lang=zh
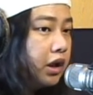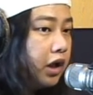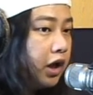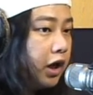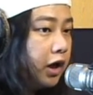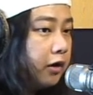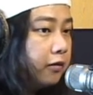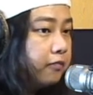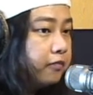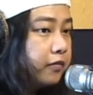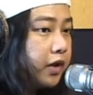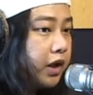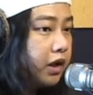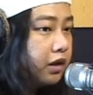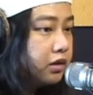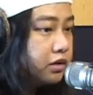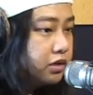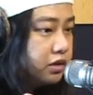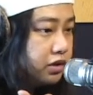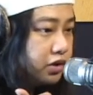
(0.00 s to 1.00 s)
好，然
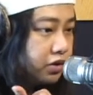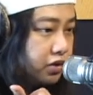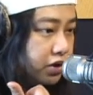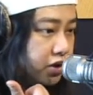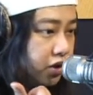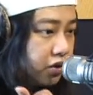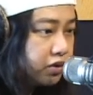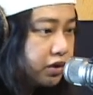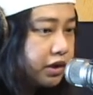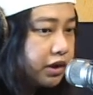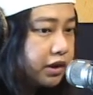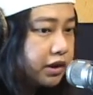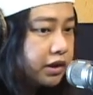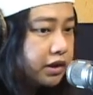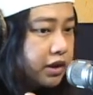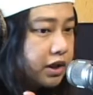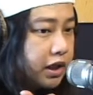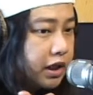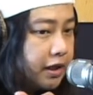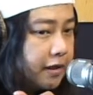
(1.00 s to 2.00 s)
后有用一
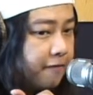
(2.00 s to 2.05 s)
个